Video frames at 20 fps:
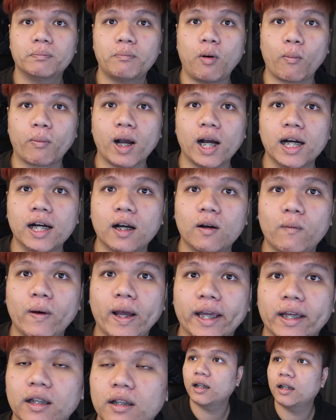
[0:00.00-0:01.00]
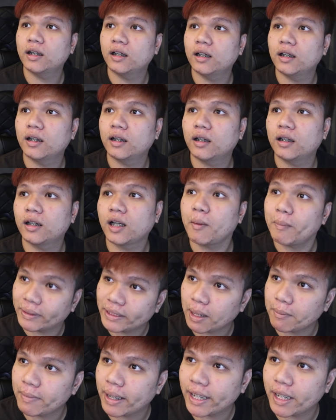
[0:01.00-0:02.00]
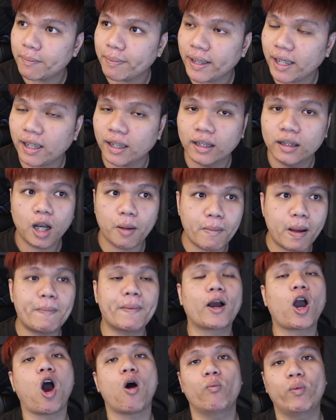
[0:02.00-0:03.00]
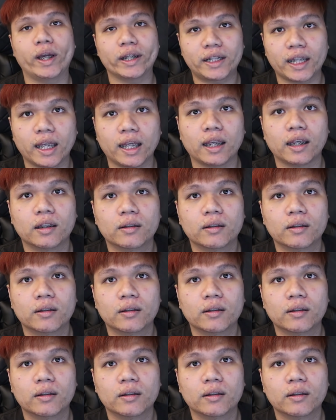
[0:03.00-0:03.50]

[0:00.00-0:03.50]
ผมก็อึ้งเว้ยเรามาทำอะไรนะพี่เรามาประกอบเวที